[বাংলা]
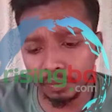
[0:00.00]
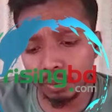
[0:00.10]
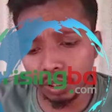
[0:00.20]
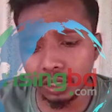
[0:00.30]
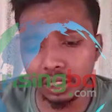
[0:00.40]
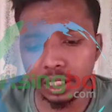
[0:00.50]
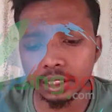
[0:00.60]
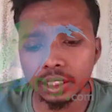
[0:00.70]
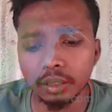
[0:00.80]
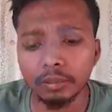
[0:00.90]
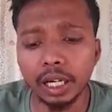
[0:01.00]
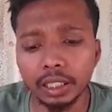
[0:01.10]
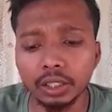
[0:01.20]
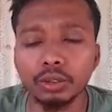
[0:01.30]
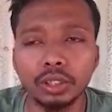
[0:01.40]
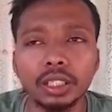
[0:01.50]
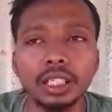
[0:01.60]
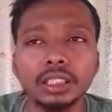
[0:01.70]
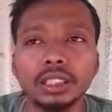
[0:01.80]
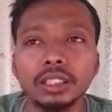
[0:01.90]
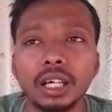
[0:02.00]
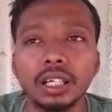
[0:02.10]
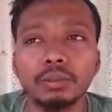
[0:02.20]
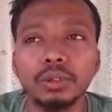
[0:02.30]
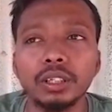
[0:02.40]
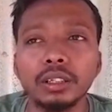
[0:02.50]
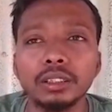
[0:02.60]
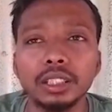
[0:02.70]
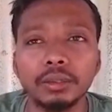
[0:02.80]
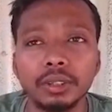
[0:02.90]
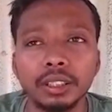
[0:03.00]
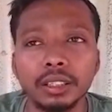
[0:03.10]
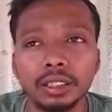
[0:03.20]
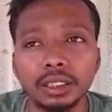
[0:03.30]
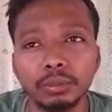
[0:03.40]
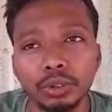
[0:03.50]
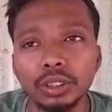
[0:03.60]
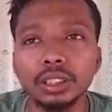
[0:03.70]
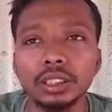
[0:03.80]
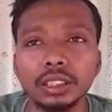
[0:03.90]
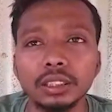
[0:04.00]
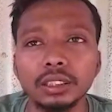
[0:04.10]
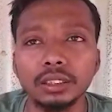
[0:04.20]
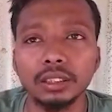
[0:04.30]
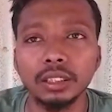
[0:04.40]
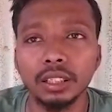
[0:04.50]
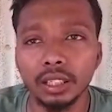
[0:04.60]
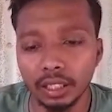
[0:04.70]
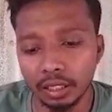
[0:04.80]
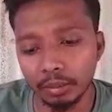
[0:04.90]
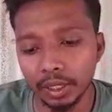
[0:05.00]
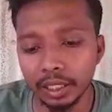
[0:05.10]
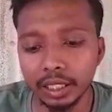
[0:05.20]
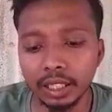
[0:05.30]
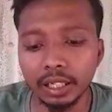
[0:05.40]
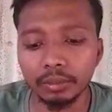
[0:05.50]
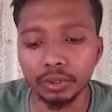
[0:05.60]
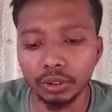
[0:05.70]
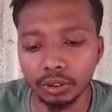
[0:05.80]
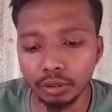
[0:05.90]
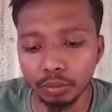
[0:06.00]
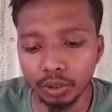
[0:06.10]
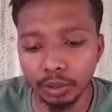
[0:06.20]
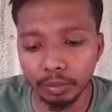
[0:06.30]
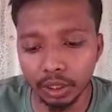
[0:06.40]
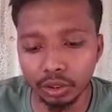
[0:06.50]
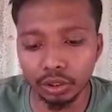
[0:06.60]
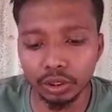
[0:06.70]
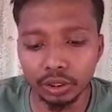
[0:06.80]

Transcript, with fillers: পরে নিয়ে আসলাম কার্ডটাও করে নিয়ে আসছি আনার পরে চেয়ারম্যানের কাছে বলছি যে আমার এটা আমি তো খুব গরিব মানুষ